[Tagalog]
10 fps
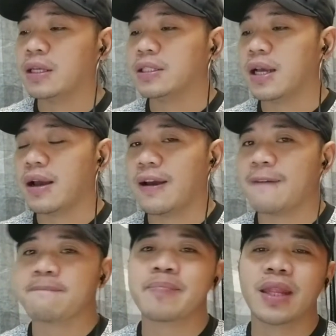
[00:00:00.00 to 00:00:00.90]

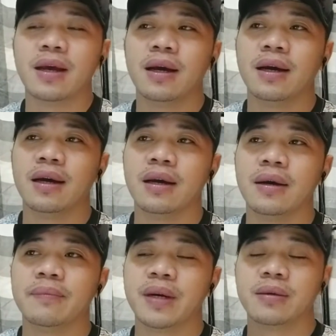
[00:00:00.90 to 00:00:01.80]
sa uh,
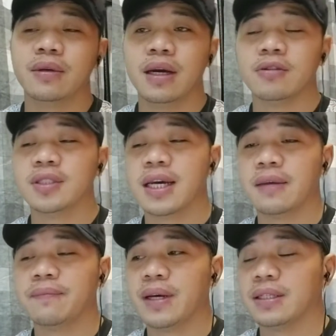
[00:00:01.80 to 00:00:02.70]
pag ano sa
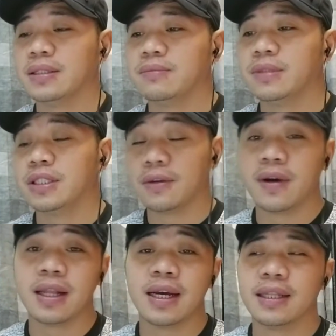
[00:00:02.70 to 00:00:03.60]
akin,
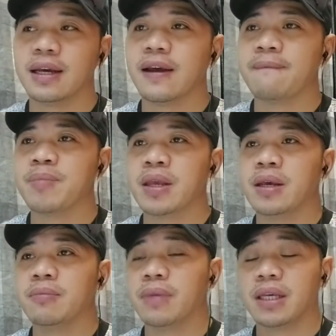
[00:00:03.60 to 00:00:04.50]
pagtitiwala na
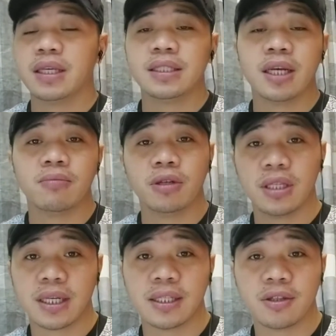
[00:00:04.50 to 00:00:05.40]
maging isang
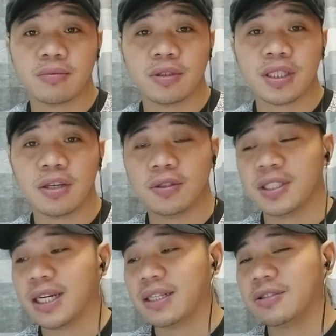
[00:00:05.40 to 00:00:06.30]
moderator mo sa iyong
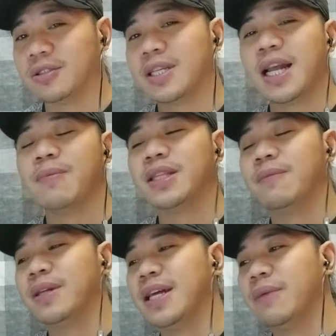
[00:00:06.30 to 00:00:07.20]
channel. So, salamat na
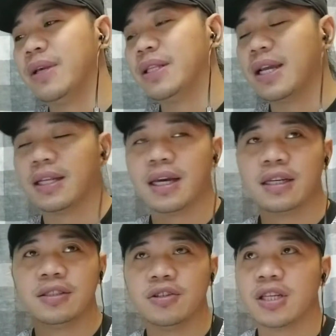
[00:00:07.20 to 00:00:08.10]
ah, madami dahil
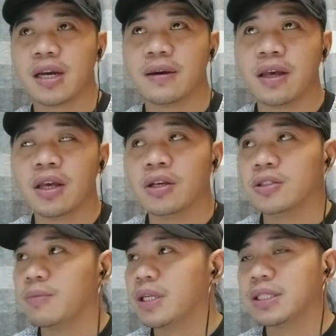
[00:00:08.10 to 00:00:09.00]
nga, yun nga,
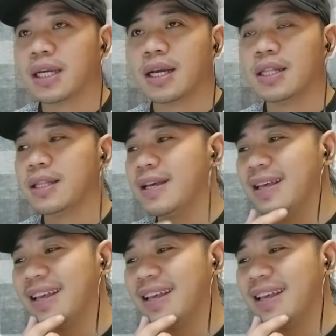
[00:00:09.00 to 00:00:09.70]
sobrang tagal na,